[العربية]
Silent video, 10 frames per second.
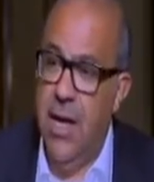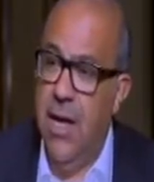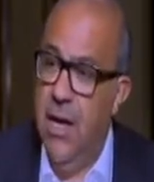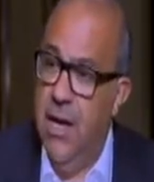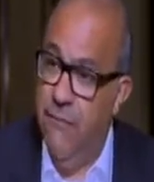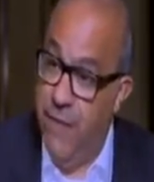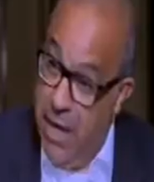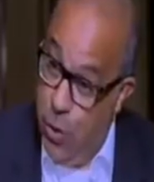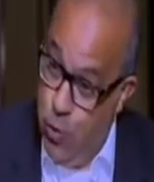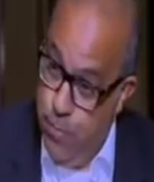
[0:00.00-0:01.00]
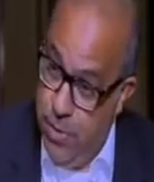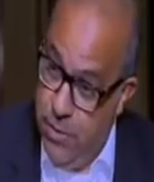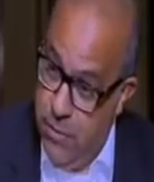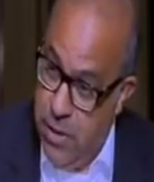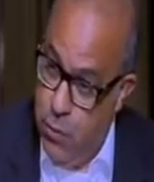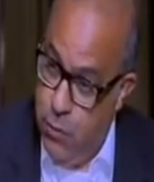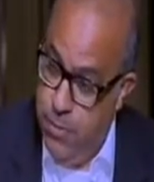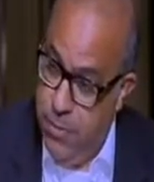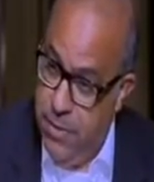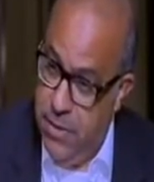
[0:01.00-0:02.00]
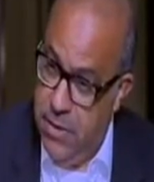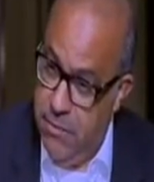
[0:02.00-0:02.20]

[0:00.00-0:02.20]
آه، في الجنوب جنوب آه،